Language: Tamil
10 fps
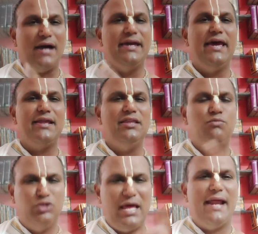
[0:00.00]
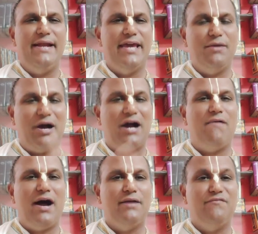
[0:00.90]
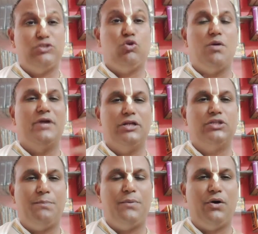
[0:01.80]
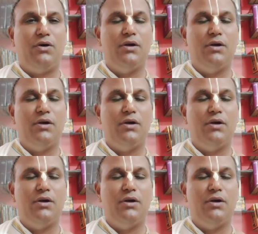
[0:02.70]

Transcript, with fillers: அங்கேருந்து முதல் அடியை பகவான் விஸ்வரூபம் எடுத்தப்போ